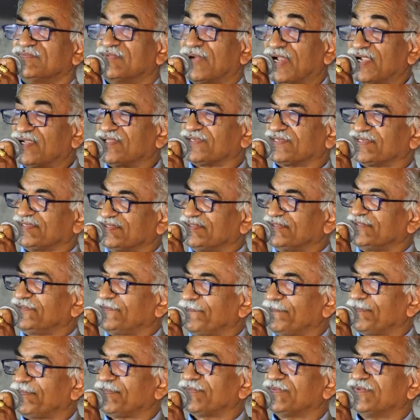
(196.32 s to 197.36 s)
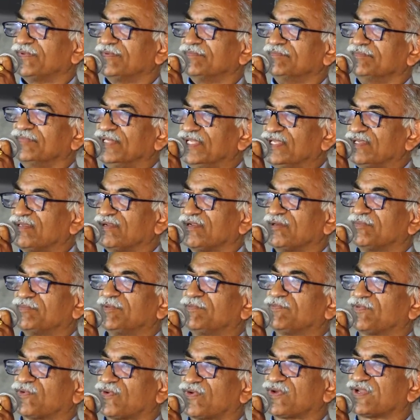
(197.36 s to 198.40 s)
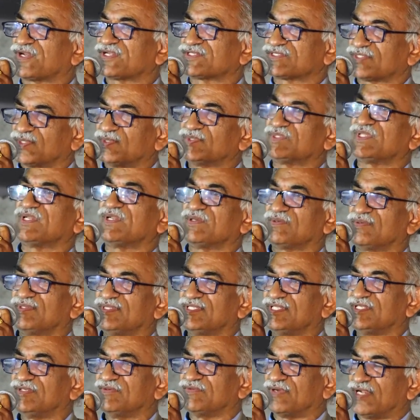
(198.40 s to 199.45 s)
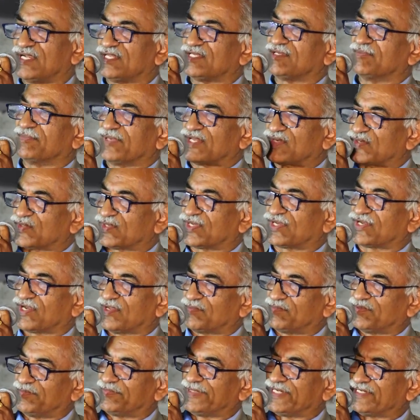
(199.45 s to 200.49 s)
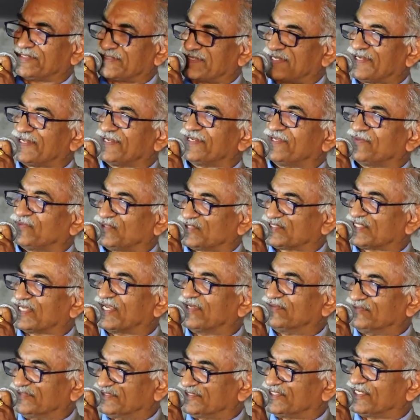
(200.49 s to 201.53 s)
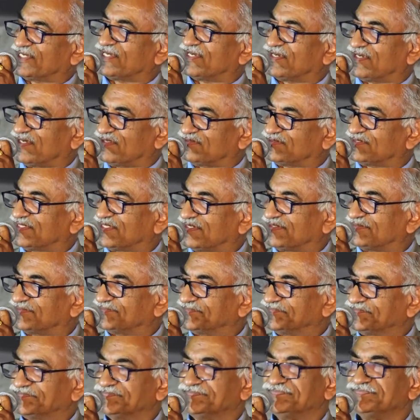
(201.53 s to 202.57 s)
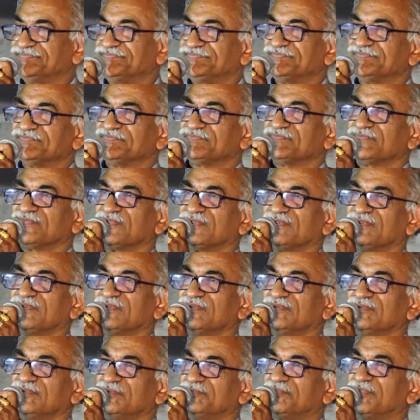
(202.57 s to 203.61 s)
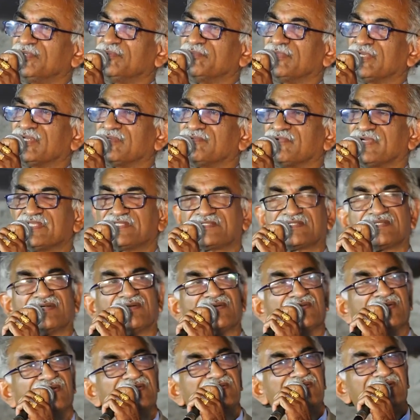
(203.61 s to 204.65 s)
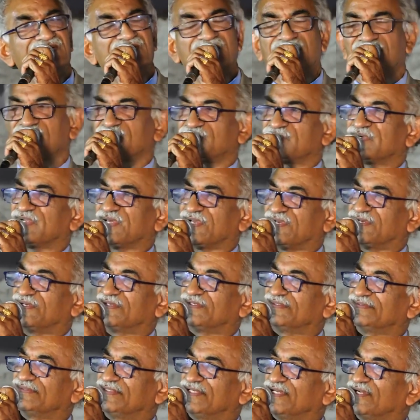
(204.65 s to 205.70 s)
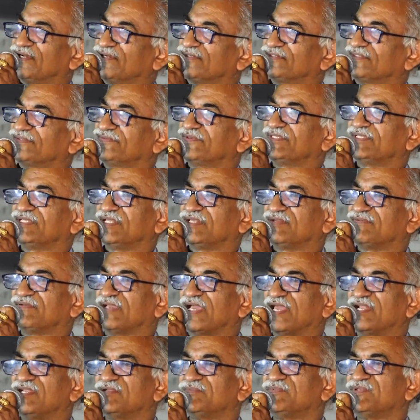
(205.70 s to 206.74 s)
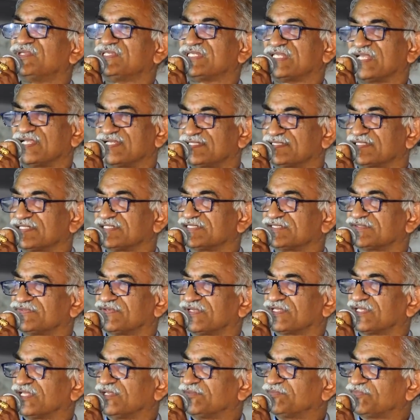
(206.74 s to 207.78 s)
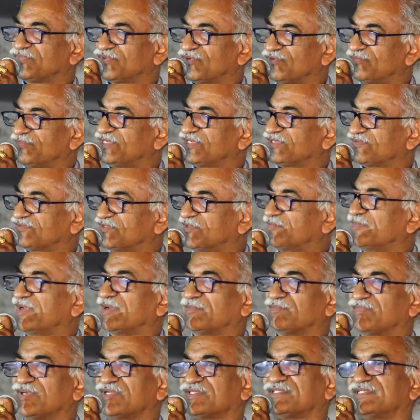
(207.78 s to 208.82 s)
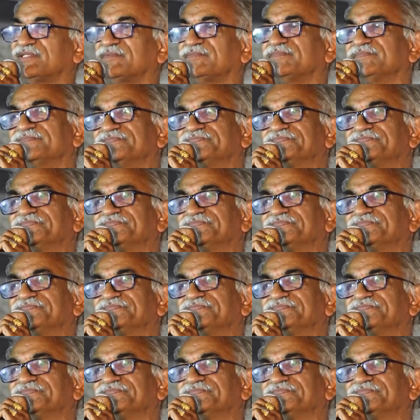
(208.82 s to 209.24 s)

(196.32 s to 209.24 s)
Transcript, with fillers: వాళ్ళకి మీ క్లబ్ ప్రోగ్రెస్ అవుతున్న కొద్దీ వాళ్ళకి మరొక క్లబ్ పెట్టాలనే ఉత్సాహం ఇచ్చిన వాళ్ళు అవుతారు ఇప్పుడు మన వైస్ గవర్నర్స్ ఇద్దరు కూడా దే హ్యావ్ గివెన్ దేర్ వాల్యుబుల్ సజెషన్స్ ఫర్ ద ఇంప్రూవ్మెంట్ ఆఫ్ ద మెంబర్షిప్